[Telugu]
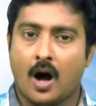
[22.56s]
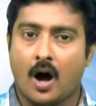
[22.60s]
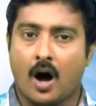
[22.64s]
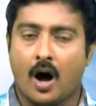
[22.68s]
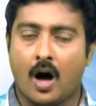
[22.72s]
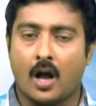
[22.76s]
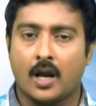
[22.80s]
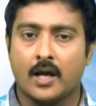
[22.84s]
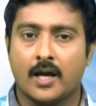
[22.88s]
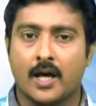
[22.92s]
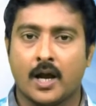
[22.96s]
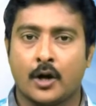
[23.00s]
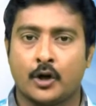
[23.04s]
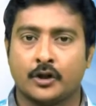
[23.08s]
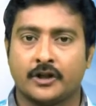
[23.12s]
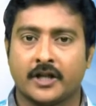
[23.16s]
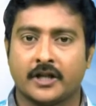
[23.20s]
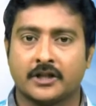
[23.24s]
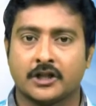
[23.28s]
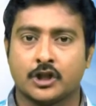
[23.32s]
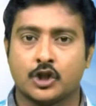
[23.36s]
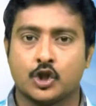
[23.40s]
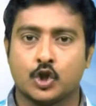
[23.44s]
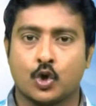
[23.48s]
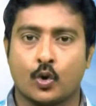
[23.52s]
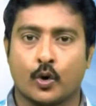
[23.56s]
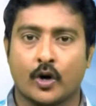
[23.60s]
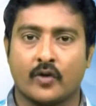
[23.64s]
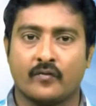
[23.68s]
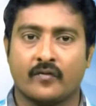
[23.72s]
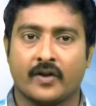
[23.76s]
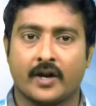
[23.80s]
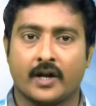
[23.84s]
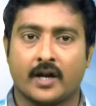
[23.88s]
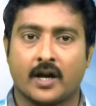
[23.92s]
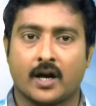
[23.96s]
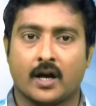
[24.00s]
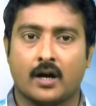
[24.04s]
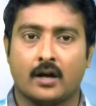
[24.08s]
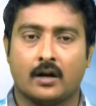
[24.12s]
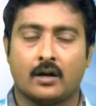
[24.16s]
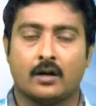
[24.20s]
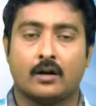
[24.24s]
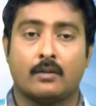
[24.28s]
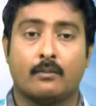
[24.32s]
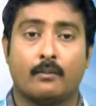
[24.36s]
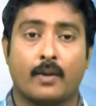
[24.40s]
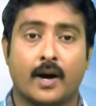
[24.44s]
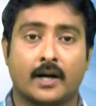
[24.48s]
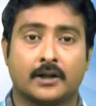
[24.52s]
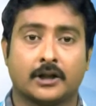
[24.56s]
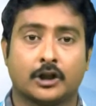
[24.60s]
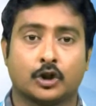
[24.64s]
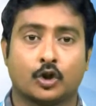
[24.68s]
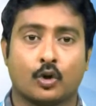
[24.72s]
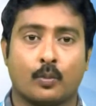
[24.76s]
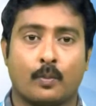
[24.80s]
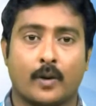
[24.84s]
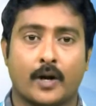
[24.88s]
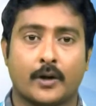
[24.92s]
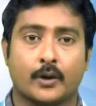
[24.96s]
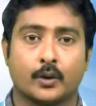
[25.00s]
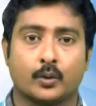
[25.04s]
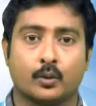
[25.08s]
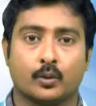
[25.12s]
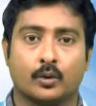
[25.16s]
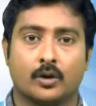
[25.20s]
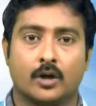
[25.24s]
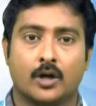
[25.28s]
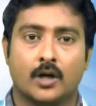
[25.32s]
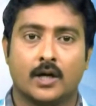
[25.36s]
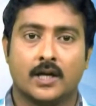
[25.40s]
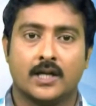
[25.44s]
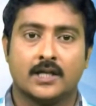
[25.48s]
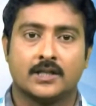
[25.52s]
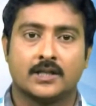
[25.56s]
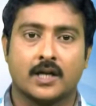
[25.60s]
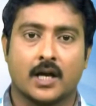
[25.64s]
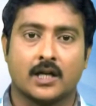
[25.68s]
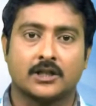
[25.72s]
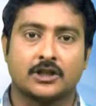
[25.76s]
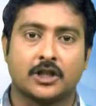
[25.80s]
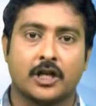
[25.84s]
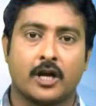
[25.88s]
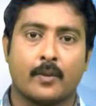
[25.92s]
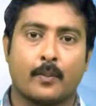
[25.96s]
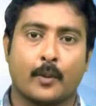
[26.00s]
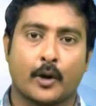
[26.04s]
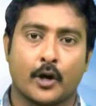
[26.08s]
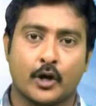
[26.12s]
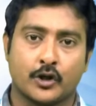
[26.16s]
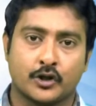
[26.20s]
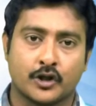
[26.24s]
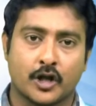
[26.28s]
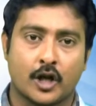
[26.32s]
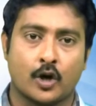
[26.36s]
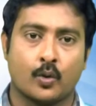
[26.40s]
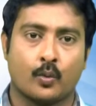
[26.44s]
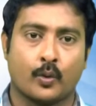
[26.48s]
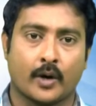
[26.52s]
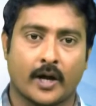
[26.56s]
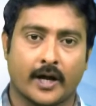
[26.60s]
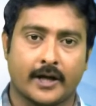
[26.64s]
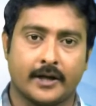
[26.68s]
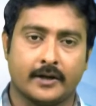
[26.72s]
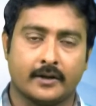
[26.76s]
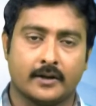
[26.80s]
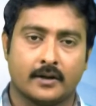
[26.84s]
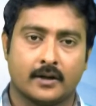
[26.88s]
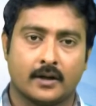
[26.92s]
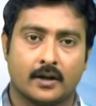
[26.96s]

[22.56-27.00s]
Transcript: ఆలయాలను దర్శించుకోవడం వెనుక భక్తితో పాటు శాస్త్రీయ ప్రయోజనాలు ఉన్నాయి